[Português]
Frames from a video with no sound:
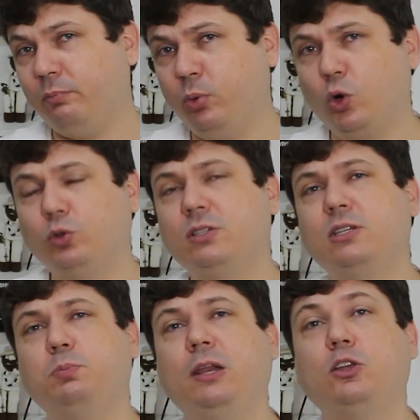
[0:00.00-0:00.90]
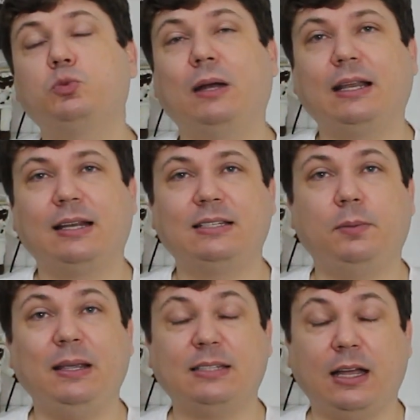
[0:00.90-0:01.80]
por outros espíritos para
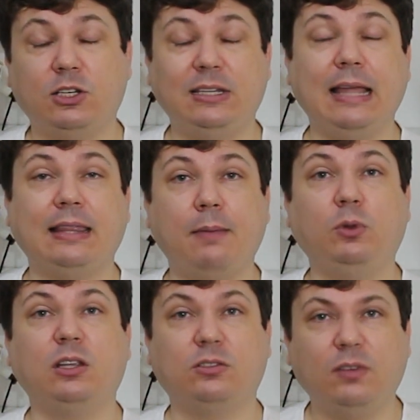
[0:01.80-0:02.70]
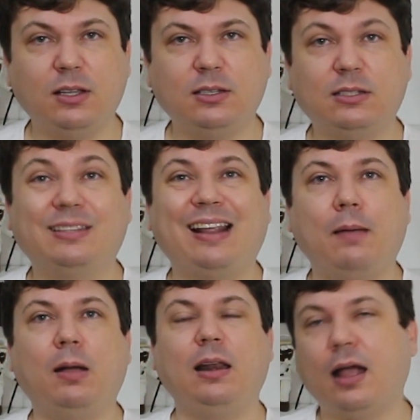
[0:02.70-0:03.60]
trazer mensagens e até muitas vezes
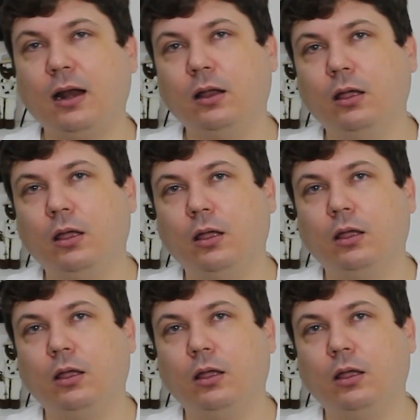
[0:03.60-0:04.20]
trabalhar